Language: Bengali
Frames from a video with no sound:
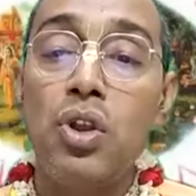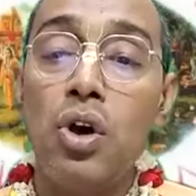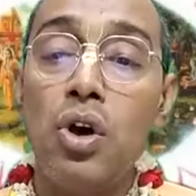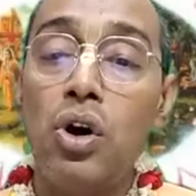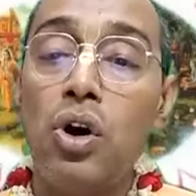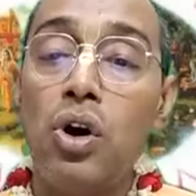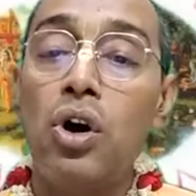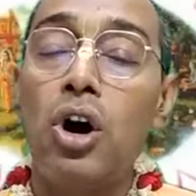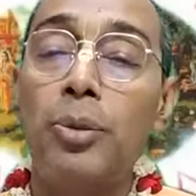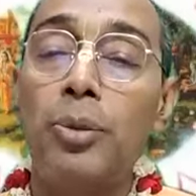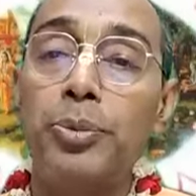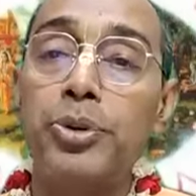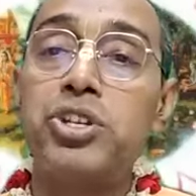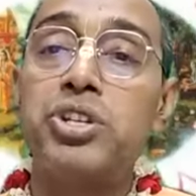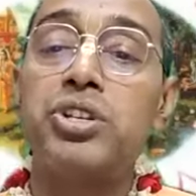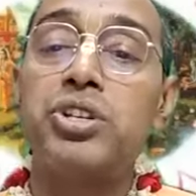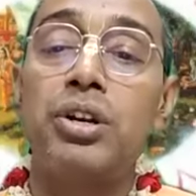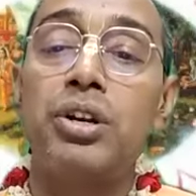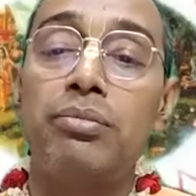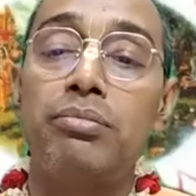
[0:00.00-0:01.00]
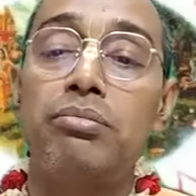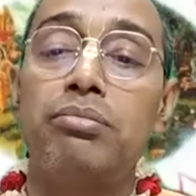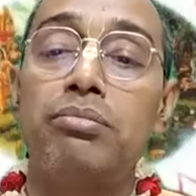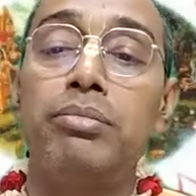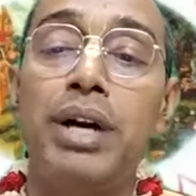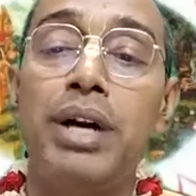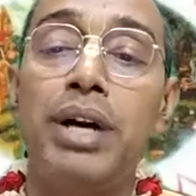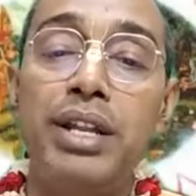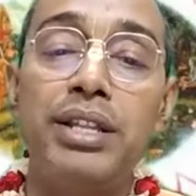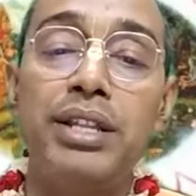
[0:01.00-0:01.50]
ন অপশ্যম
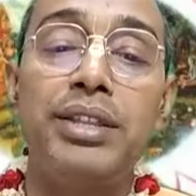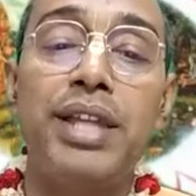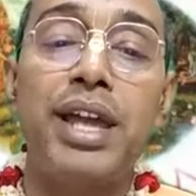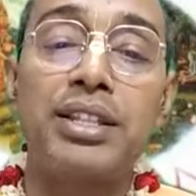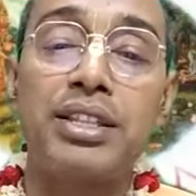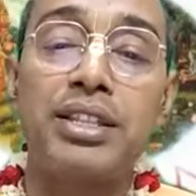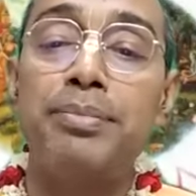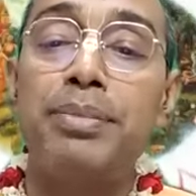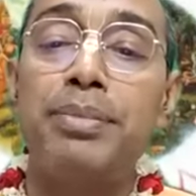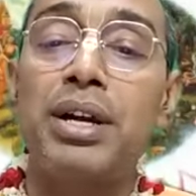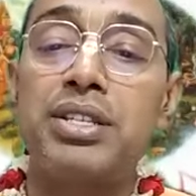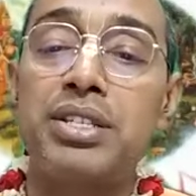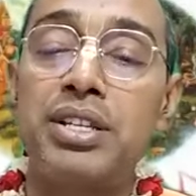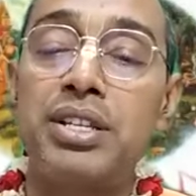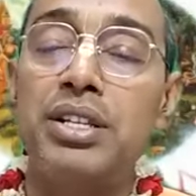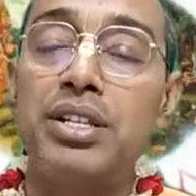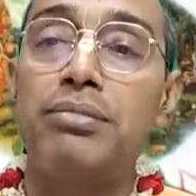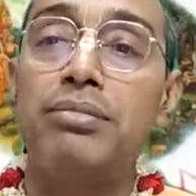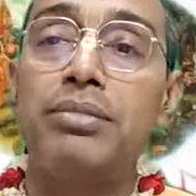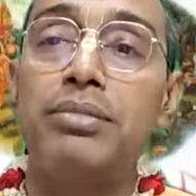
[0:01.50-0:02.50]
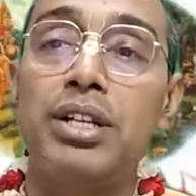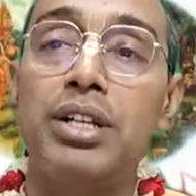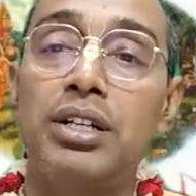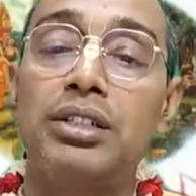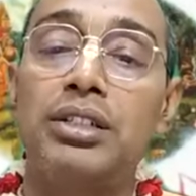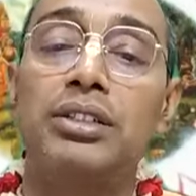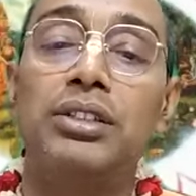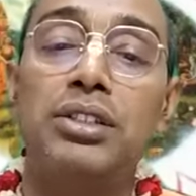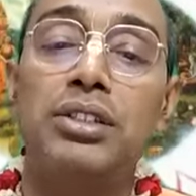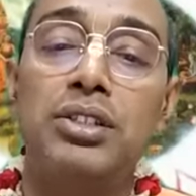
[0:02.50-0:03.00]
মানে দেখতে পারছিলাম না
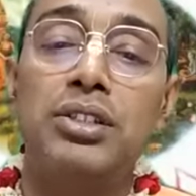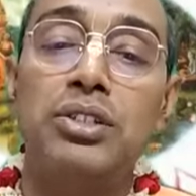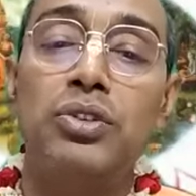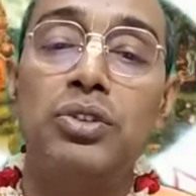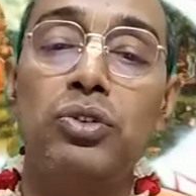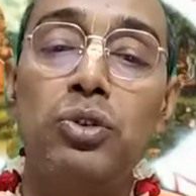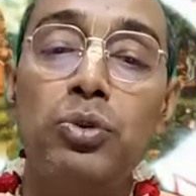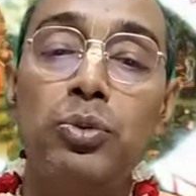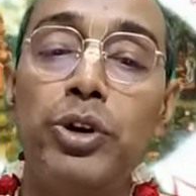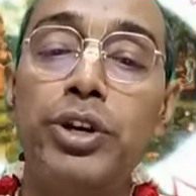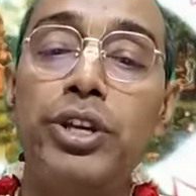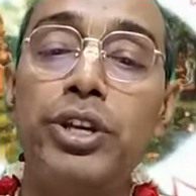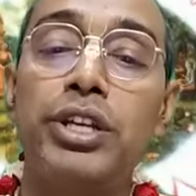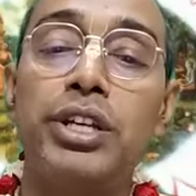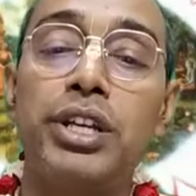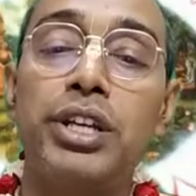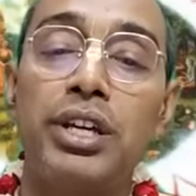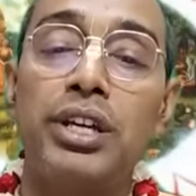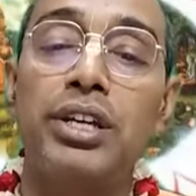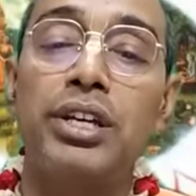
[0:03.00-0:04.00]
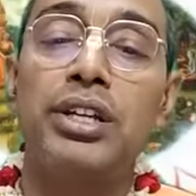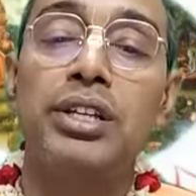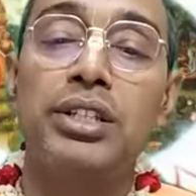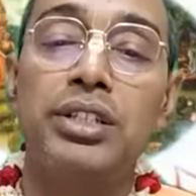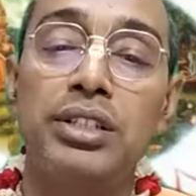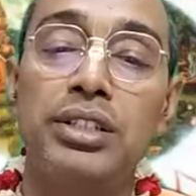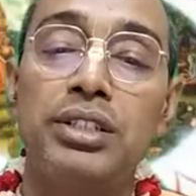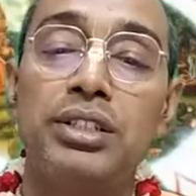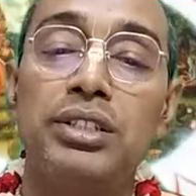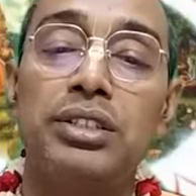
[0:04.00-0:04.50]
উভয়কে
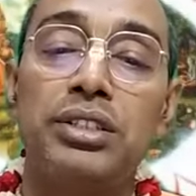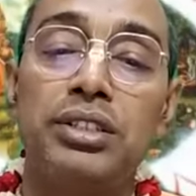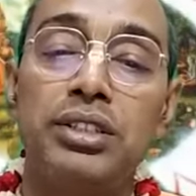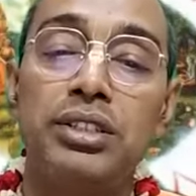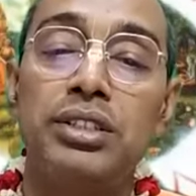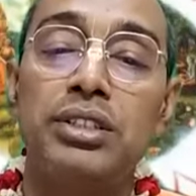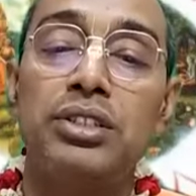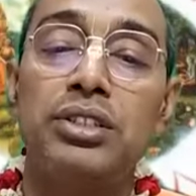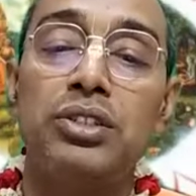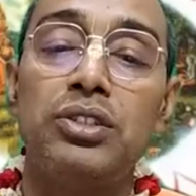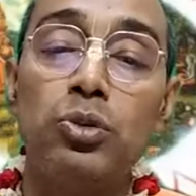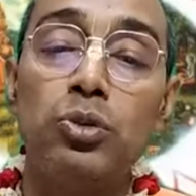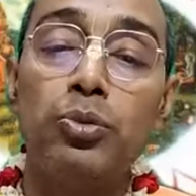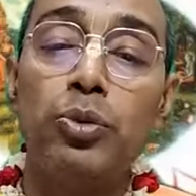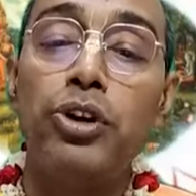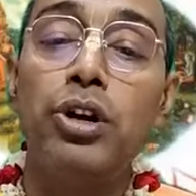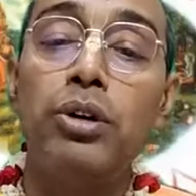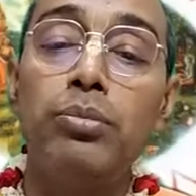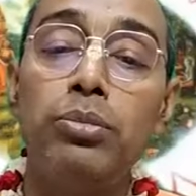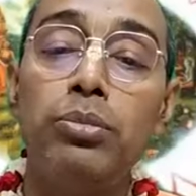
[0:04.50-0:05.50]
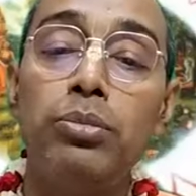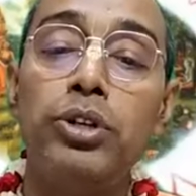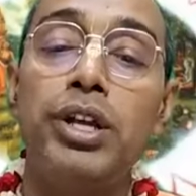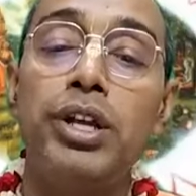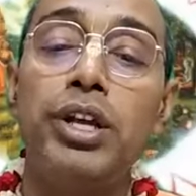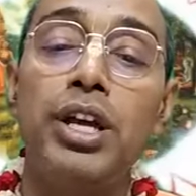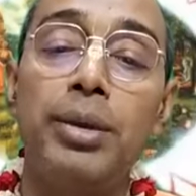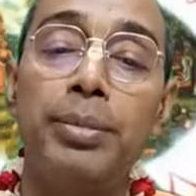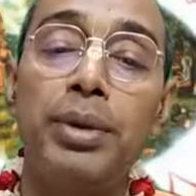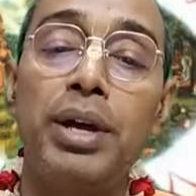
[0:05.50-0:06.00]
উভয়ম মনে
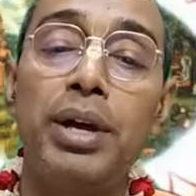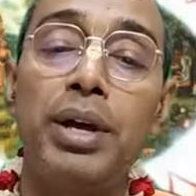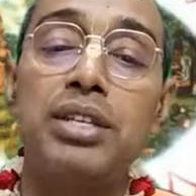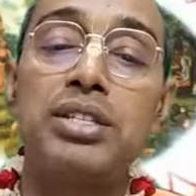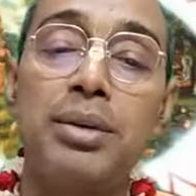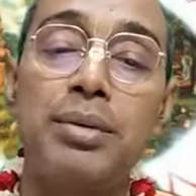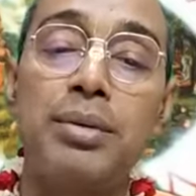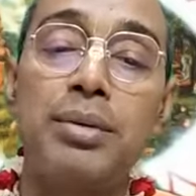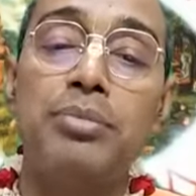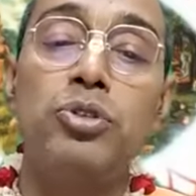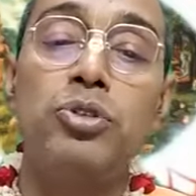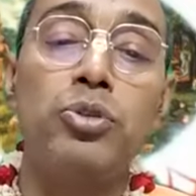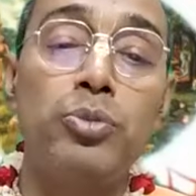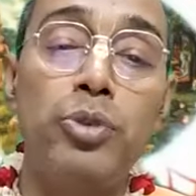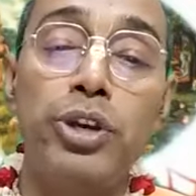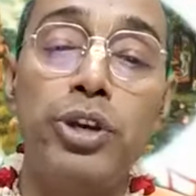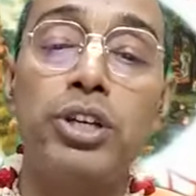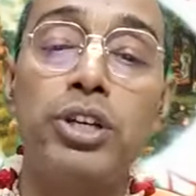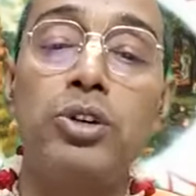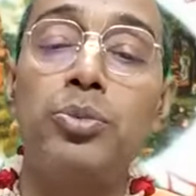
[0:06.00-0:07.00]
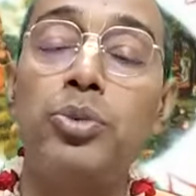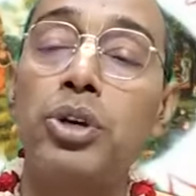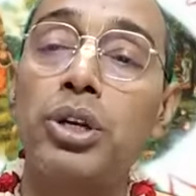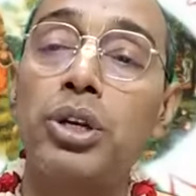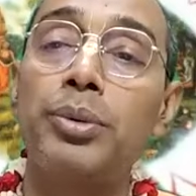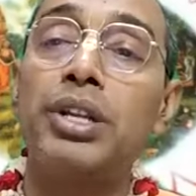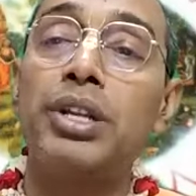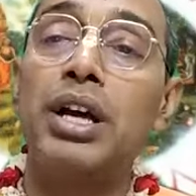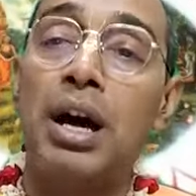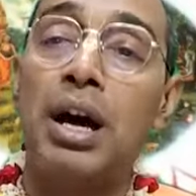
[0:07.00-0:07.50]
হে ব্যাসদেব আমি উভয়কে
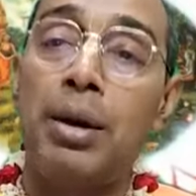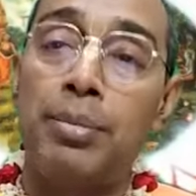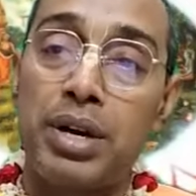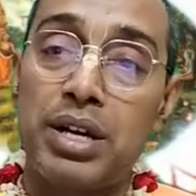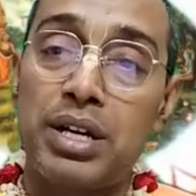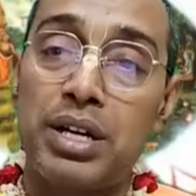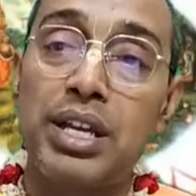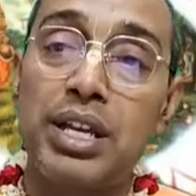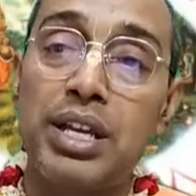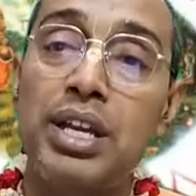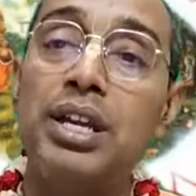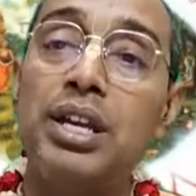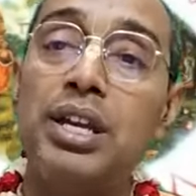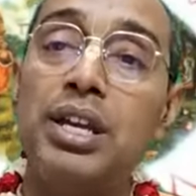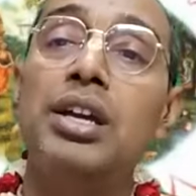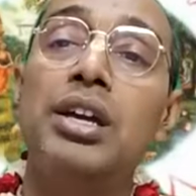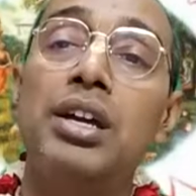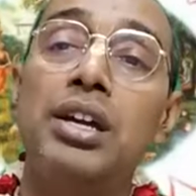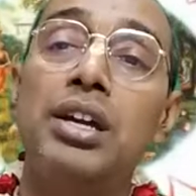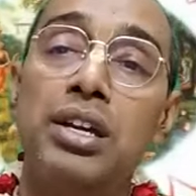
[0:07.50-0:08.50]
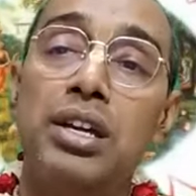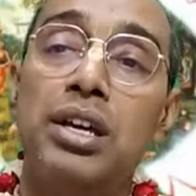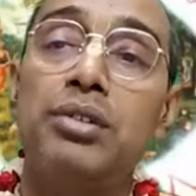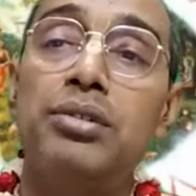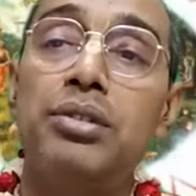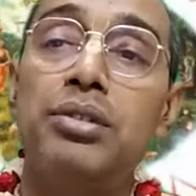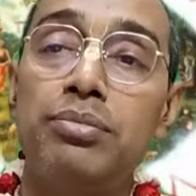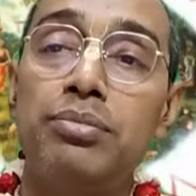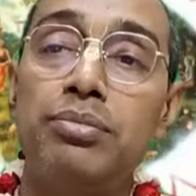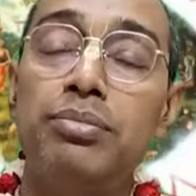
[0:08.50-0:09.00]
উভয়কে মানে আমাকে
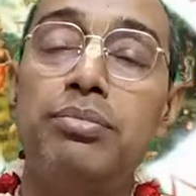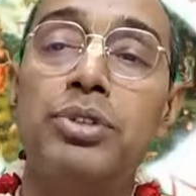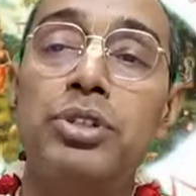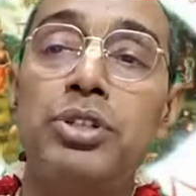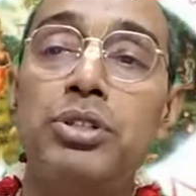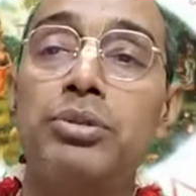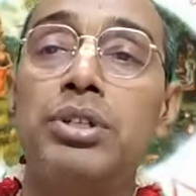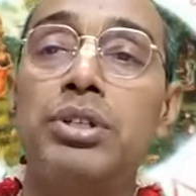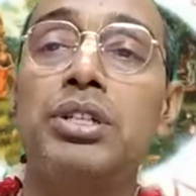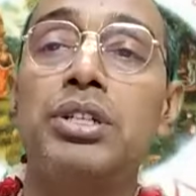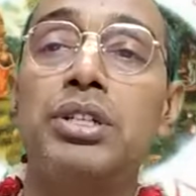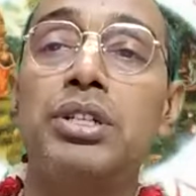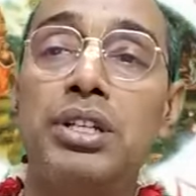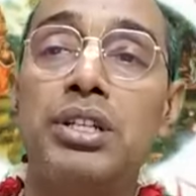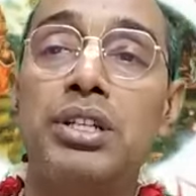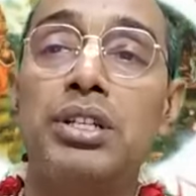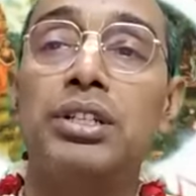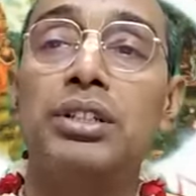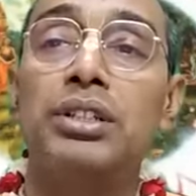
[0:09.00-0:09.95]
এবং ভগবানকে